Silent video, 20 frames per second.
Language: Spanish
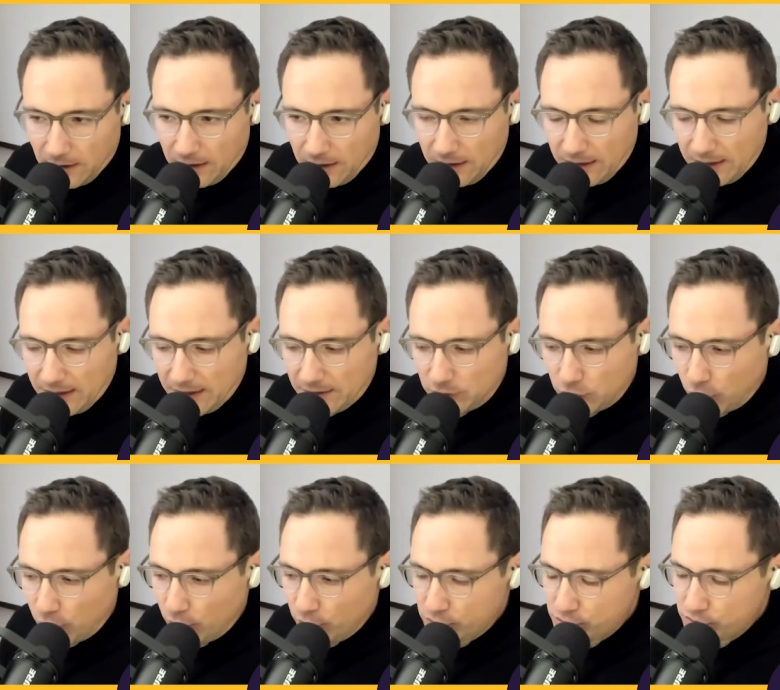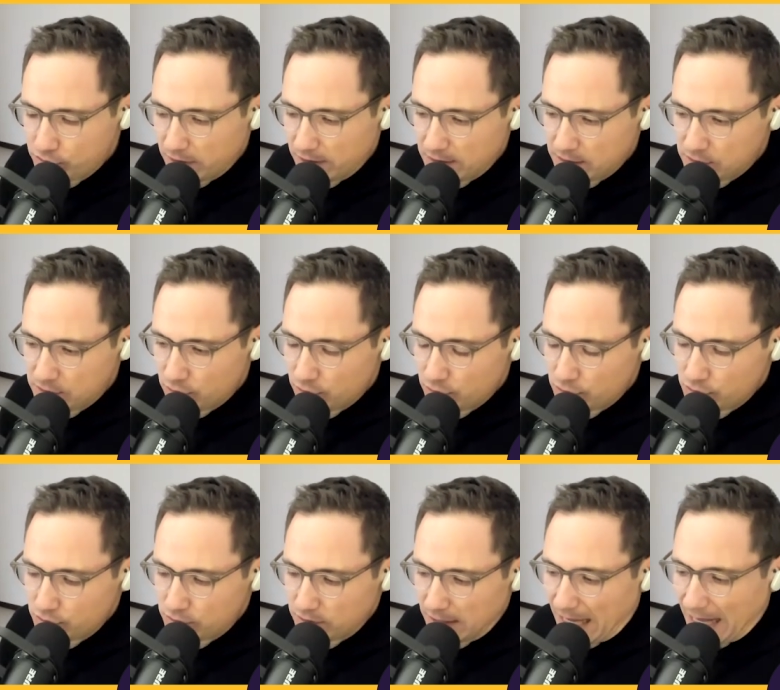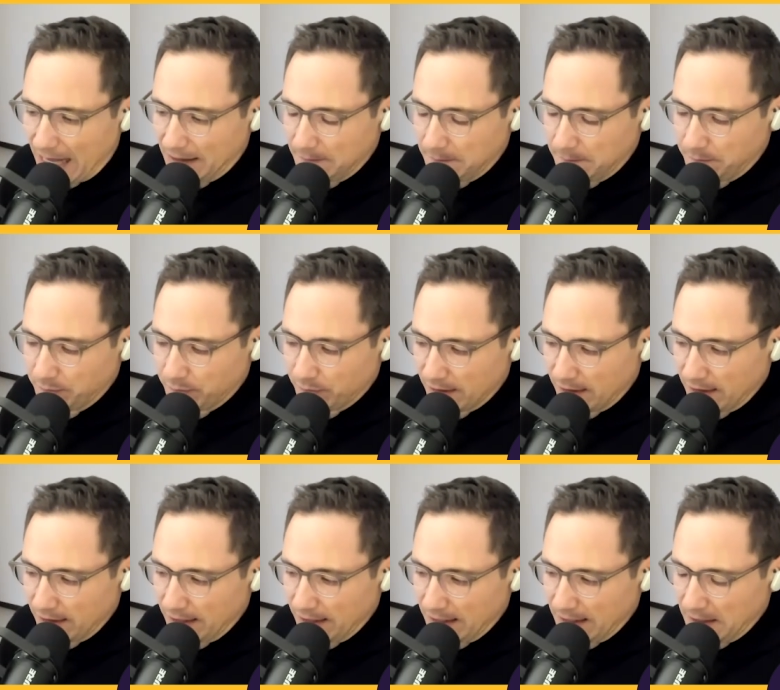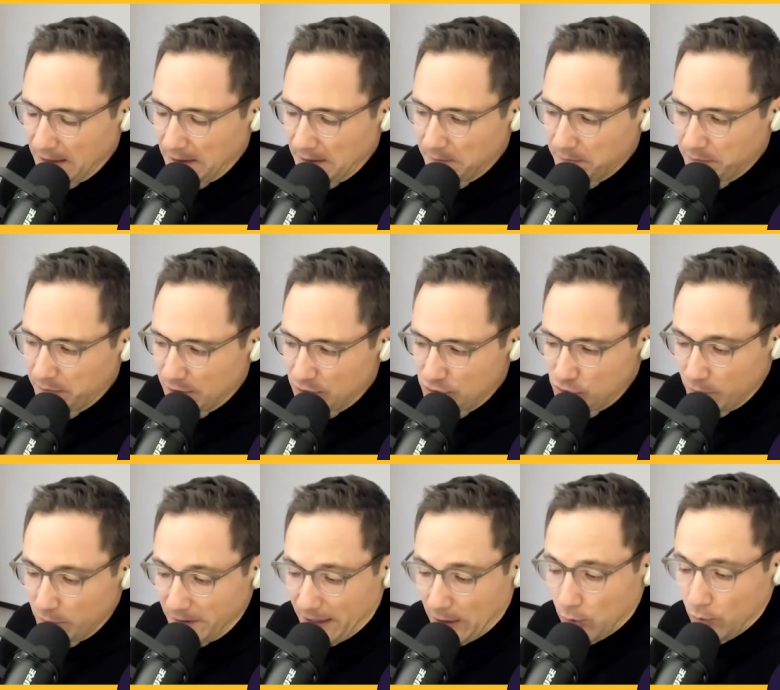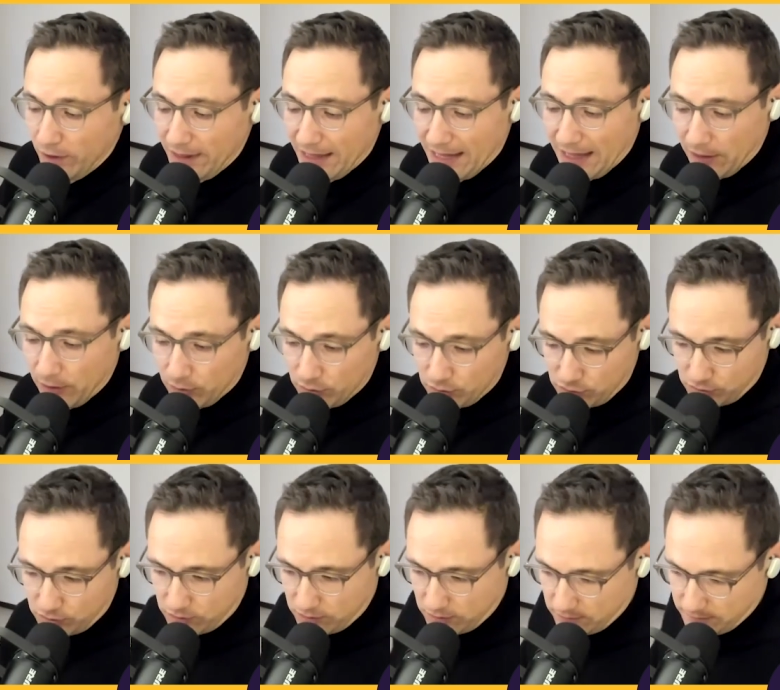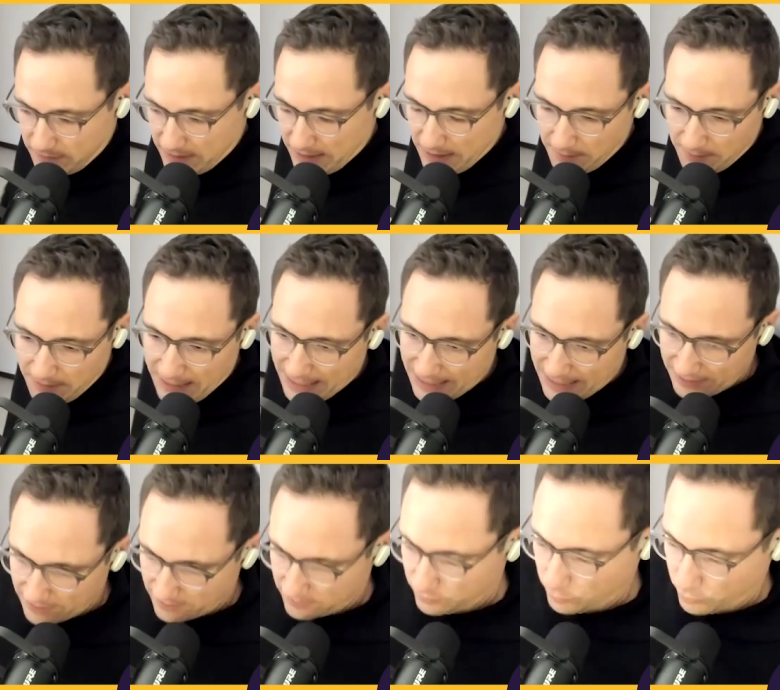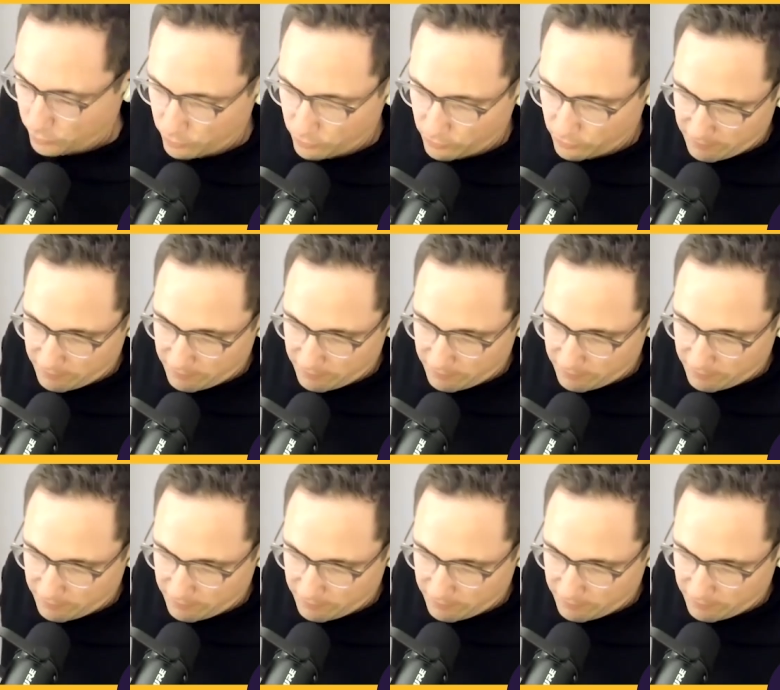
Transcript: Eh, todos estos eh, sobre cuidados para hablar de todo lo